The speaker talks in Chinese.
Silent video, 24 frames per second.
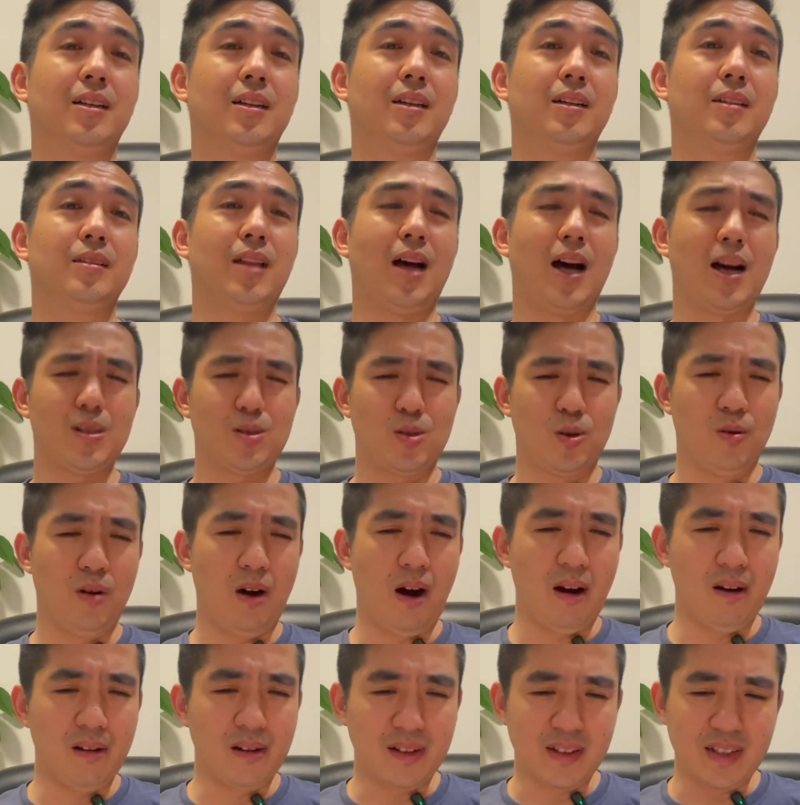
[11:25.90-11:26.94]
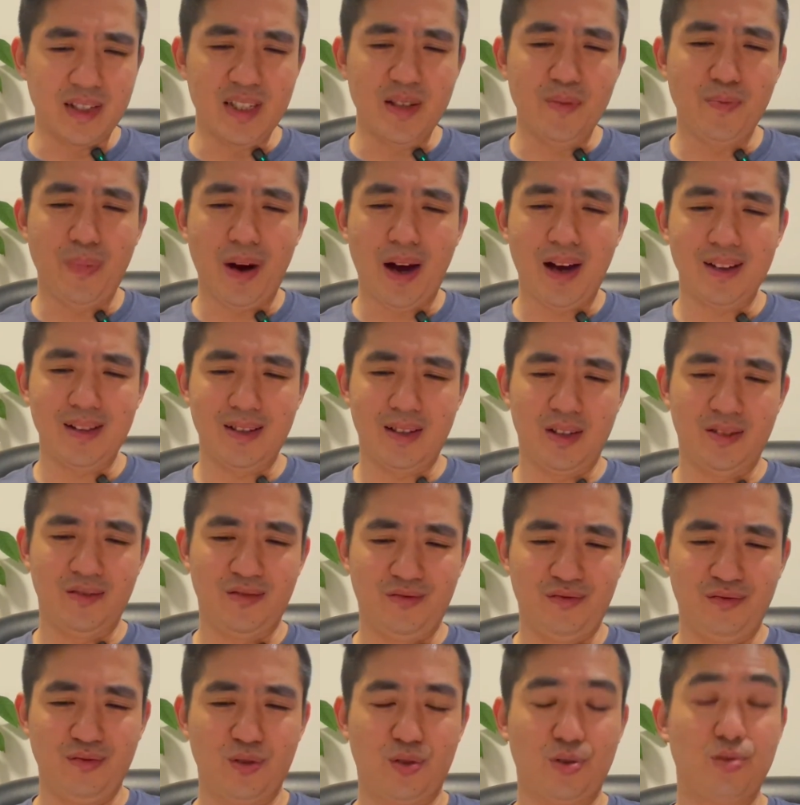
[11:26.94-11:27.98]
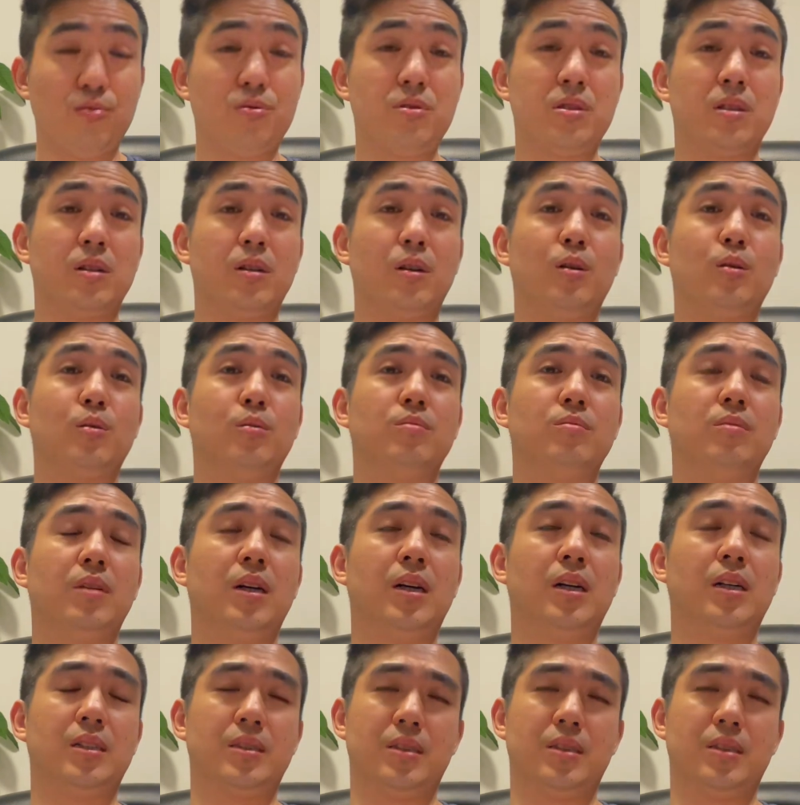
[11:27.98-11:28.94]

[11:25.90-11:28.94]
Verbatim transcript: 他从二零一八年复出以后啊，